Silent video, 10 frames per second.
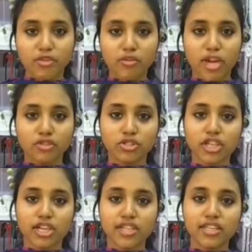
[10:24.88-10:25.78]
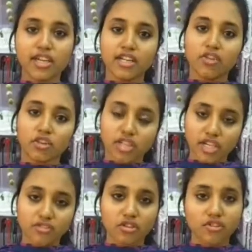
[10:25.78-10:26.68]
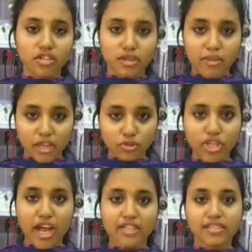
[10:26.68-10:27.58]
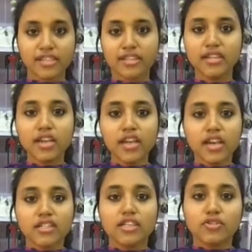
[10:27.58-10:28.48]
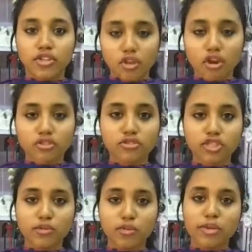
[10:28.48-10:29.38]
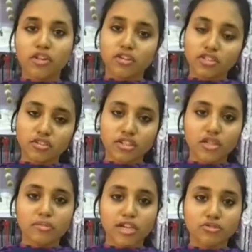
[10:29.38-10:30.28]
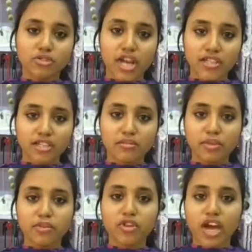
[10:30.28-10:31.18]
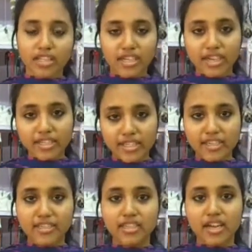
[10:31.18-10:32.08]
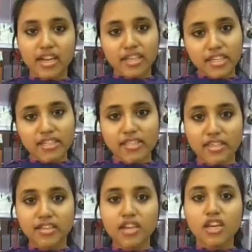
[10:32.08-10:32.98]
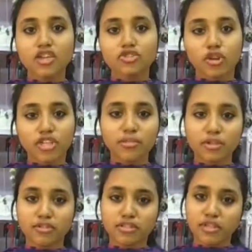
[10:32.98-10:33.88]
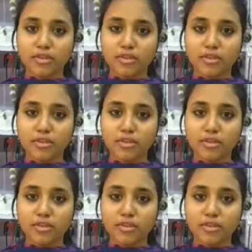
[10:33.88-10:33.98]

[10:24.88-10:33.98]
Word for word: বিভিন্ন মানুষের কাছে এখানে অনেক ধরনের মানুষ আসছেন যেহেতু এটা হস্তশিল্প মেলা অনেক ধরনের মানুষ আসছেন বিভিন্ন হাতের কাজ দেখতে তারা কিনছেন স্বনির্ভর হচ্ছে